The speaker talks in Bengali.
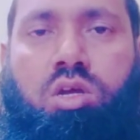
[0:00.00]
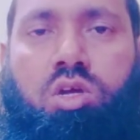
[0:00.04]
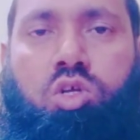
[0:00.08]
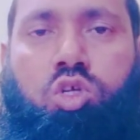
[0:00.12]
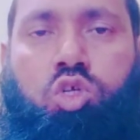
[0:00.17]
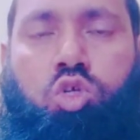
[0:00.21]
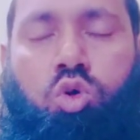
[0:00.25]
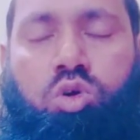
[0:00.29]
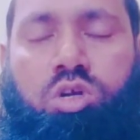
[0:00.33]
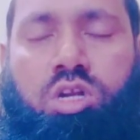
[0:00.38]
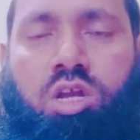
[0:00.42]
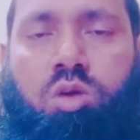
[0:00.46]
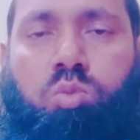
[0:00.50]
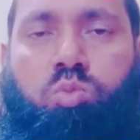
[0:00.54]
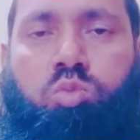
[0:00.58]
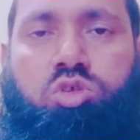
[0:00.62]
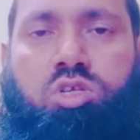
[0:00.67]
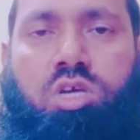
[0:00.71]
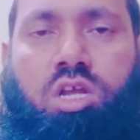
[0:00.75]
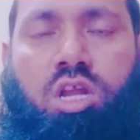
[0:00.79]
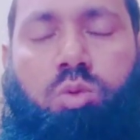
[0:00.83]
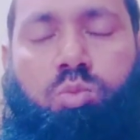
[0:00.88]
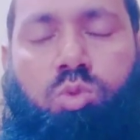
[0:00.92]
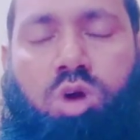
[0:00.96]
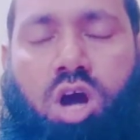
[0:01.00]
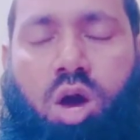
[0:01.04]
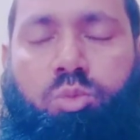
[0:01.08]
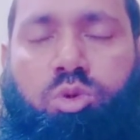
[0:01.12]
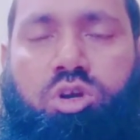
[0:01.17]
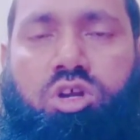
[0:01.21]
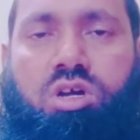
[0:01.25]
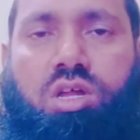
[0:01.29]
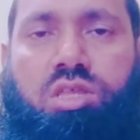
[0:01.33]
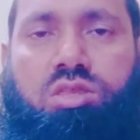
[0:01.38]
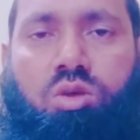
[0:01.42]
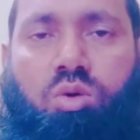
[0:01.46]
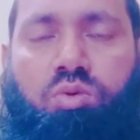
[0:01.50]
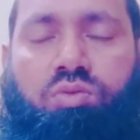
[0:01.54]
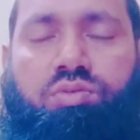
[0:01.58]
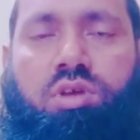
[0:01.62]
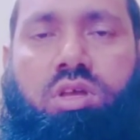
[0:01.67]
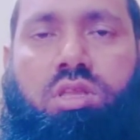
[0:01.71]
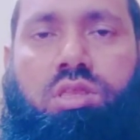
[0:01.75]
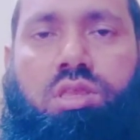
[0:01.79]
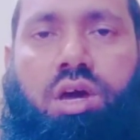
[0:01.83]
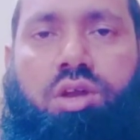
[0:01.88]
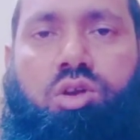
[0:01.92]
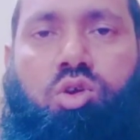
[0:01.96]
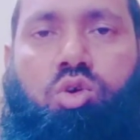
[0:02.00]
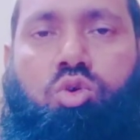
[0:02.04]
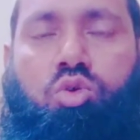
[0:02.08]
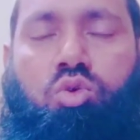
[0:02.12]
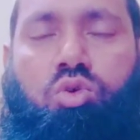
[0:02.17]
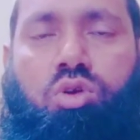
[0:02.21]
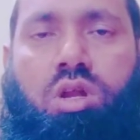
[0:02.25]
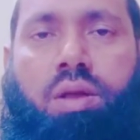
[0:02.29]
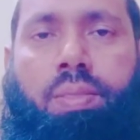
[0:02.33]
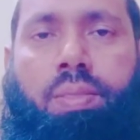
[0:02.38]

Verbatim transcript: সঠিক বোঝার এবং আমল করার তৌফিক দান করুন